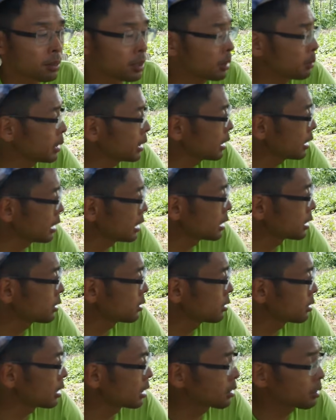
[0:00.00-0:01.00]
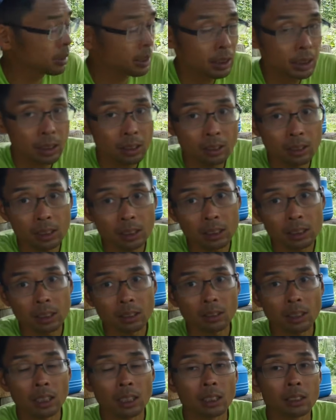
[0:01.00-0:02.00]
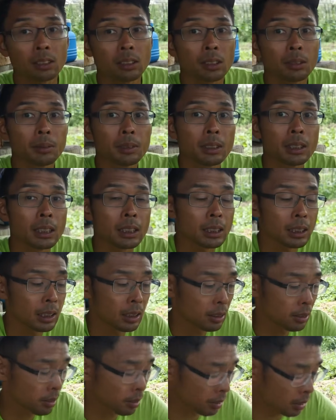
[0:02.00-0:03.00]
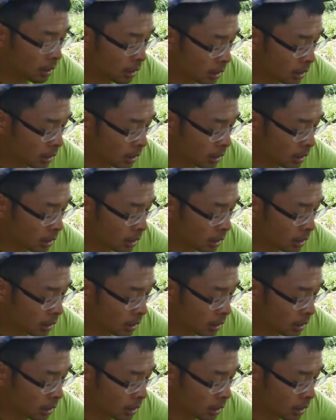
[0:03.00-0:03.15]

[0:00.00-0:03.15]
これまたね、収穫できた時にちゃんと話そうと思うんですけれど、